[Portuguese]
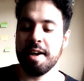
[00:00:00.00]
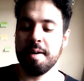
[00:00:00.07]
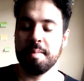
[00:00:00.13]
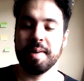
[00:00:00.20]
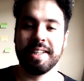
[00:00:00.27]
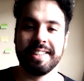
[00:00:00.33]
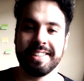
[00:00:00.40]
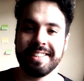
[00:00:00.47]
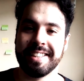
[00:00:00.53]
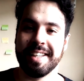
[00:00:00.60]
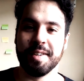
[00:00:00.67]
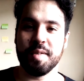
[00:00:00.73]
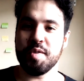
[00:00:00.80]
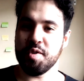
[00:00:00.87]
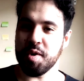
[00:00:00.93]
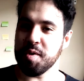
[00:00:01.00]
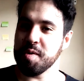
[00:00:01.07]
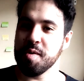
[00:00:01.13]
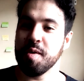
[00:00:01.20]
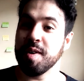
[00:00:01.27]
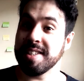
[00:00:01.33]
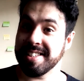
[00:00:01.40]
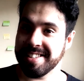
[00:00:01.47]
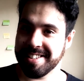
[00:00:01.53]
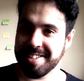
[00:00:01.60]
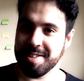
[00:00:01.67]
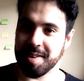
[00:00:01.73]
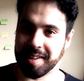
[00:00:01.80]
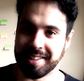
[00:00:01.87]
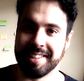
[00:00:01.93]
Porque eu choro com coisas
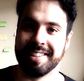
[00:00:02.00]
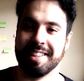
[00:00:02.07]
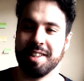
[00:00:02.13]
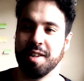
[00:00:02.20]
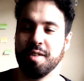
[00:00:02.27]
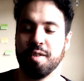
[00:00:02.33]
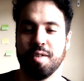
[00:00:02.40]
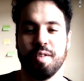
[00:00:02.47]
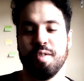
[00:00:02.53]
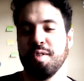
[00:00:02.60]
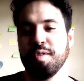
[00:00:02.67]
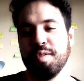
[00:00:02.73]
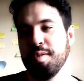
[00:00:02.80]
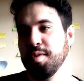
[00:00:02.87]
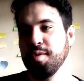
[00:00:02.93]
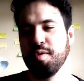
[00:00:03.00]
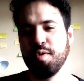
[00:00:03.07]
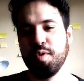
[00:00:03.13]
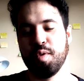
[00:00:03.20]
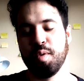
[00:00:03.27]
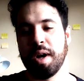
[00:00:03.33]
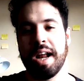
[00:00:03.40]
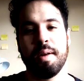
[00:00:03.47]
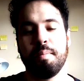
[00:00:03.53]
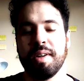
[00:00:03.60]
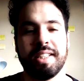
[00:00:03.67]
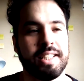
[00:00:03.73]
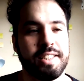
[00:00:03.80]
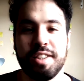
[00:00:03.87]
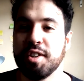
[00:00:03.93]
idiotas. Então, tu, tu, tu, tu cara pode
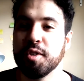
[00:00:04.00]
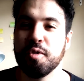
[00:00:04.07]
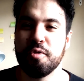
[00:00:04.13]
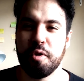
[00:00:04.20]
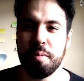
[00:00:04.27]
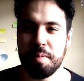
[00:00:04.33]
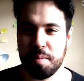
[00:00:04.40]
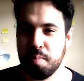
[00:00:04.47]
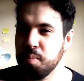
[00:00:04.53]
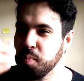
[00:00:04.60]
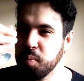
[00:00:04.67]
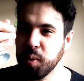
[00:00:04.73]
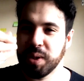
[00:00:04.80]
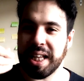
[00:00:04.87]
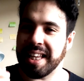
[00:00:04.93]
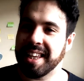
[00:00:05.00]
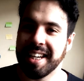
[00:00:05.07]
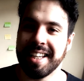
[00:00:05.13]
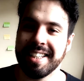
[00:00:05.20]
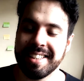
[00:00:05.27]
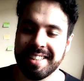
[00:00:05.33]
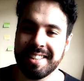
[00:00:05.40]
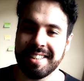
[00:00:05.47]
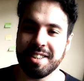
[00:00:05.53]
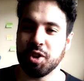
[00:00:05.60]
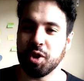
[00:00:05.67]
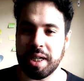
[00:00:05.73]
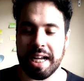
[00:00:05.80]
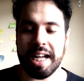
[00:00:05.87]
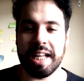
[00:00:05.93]
ter assistido um filme puta triste e
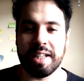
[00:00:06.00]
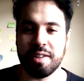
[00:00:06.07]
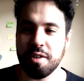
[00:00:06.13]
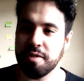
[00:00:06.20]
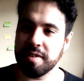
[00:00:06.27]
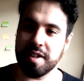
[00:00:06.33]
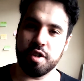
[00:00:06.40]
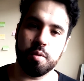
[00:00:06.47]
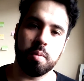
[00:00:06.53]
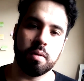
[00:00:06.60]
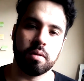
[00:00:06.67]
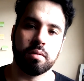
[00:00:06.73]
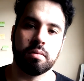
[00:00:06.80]
chorado e eu ficar tipo.